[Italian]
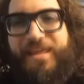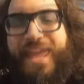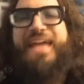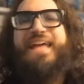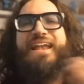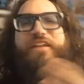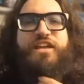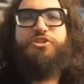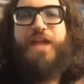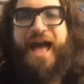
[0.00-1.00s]
perché la
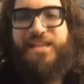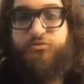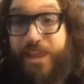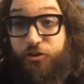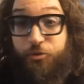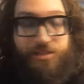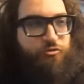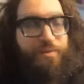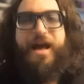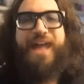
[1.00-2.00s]
fiction ha delle sue regole, come
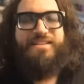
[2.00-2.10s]
dicevo prima.